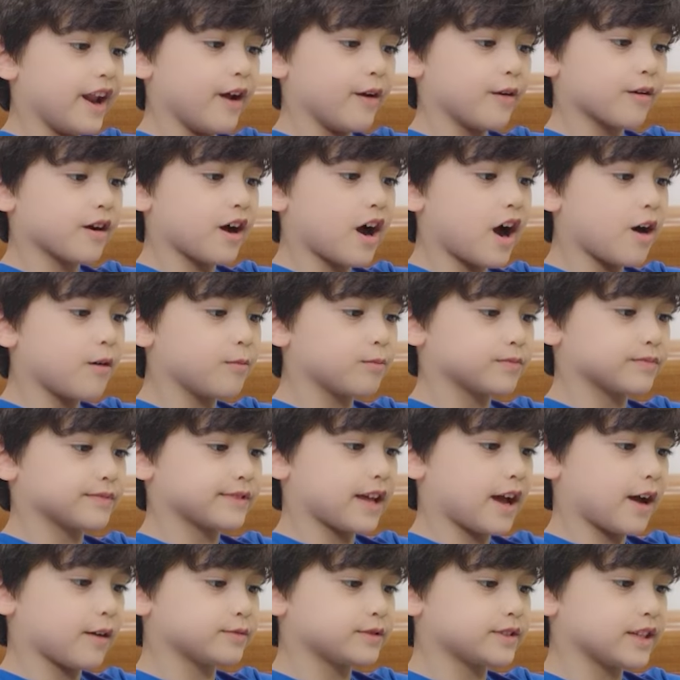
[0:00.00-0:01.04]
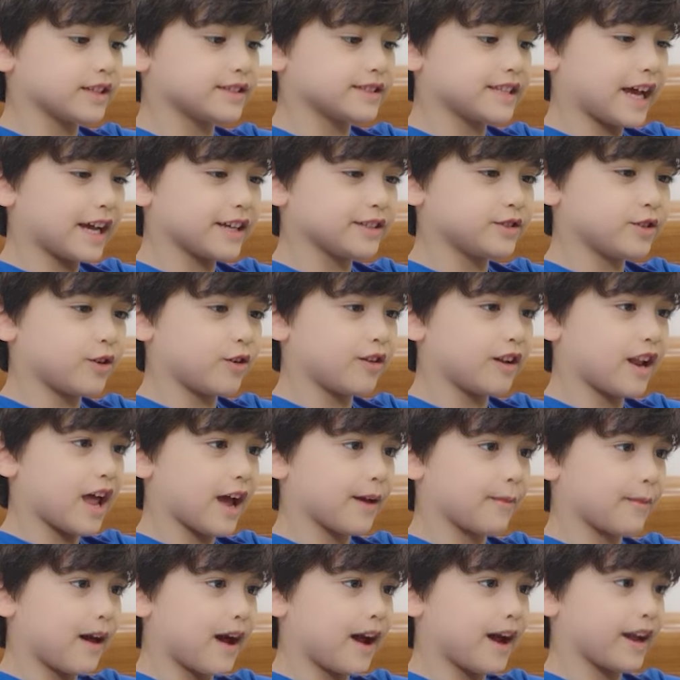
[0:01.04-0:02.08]
là cậu bé học lớp 3
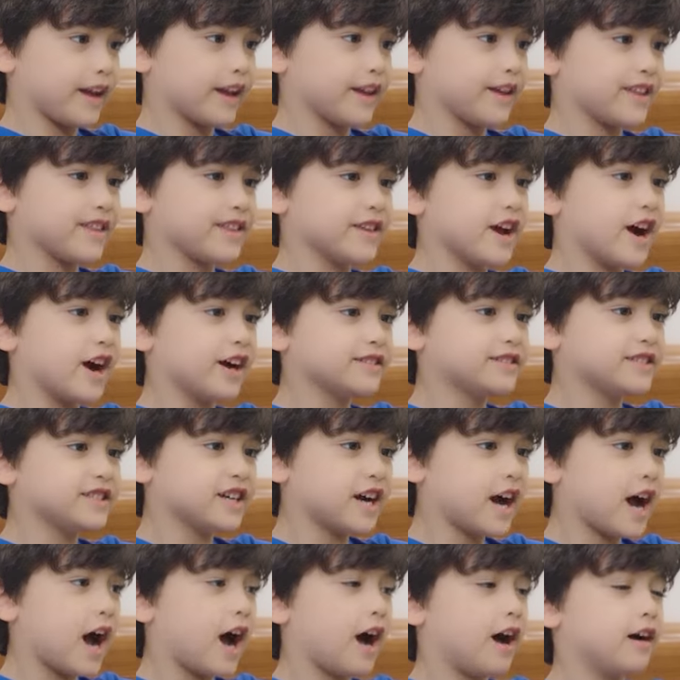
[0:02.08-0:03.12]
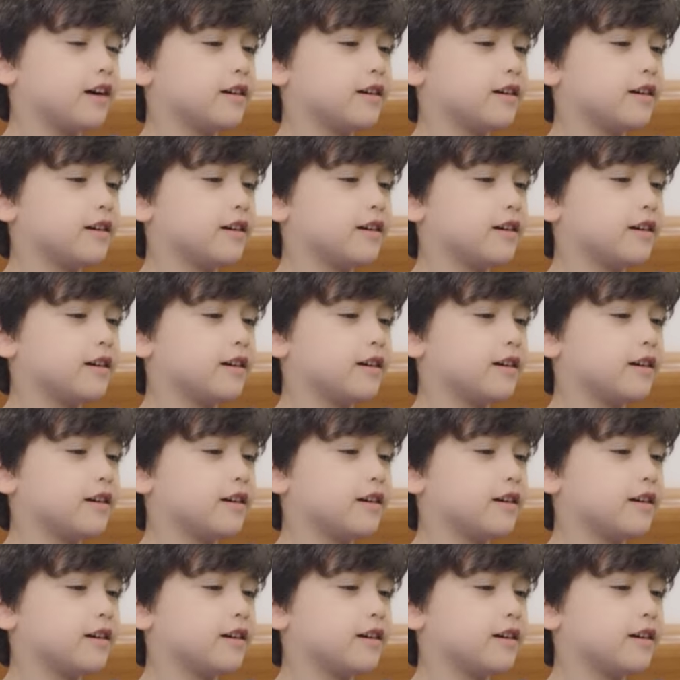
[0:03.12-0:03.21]
và cậu bé nói không sõi